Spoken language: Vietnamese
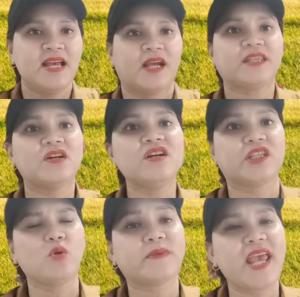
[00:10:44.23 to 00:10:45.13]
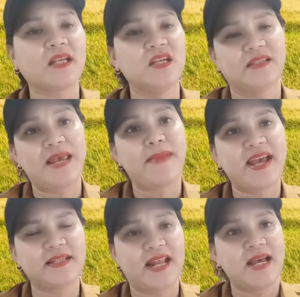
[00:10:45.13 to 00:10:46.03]
cái tướng là chút chét nhưng giấy
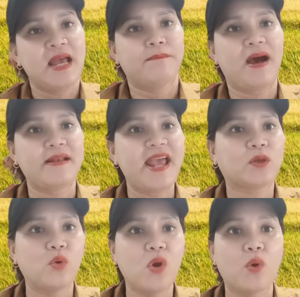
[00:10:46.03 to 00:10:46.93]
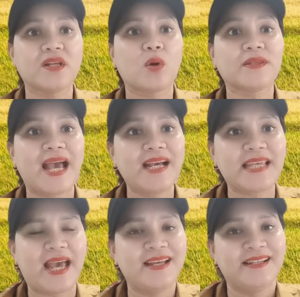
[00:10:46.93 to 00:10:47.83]
mén vậy đó mà đeo thù lùi chứ đâu có trắng đó
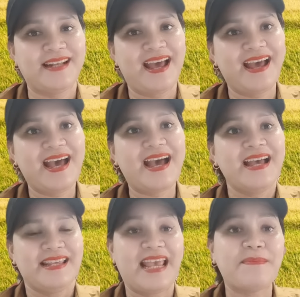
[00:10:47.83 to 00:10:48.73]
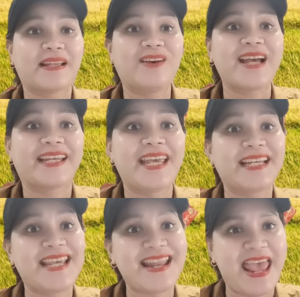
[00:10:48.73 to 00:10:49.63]
nha đó vậy mà tối ngày khen
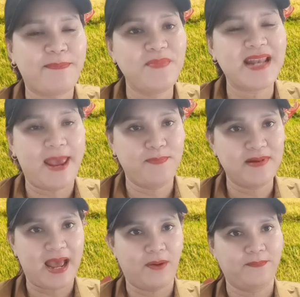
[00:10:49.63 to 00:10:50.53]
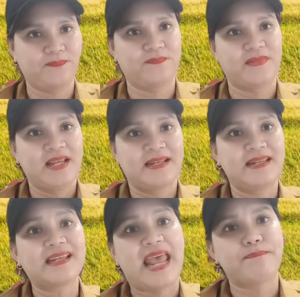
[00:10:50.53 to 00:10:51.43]
da đẹp biết đẹp nữa nào
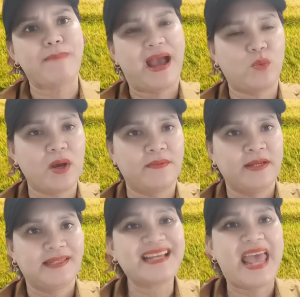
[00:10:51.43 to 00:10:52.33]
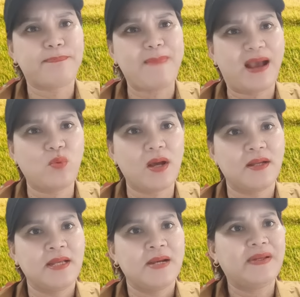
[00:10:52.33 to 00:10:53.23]
chắc đẹp mặt quá chắc đẹp mặt quá
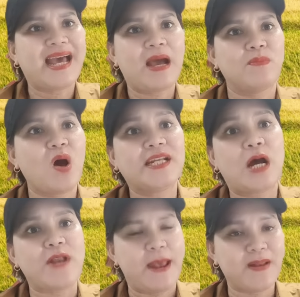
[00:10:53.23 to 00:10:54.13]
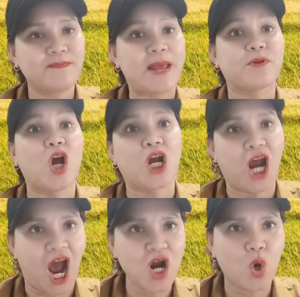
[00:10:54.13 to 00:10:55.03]
bữa nay hồng lên đi đâu đẹp lắm đẹp gực
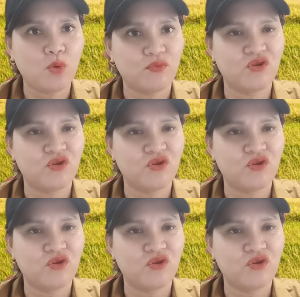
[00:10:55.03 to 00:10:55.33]
gỡ luôn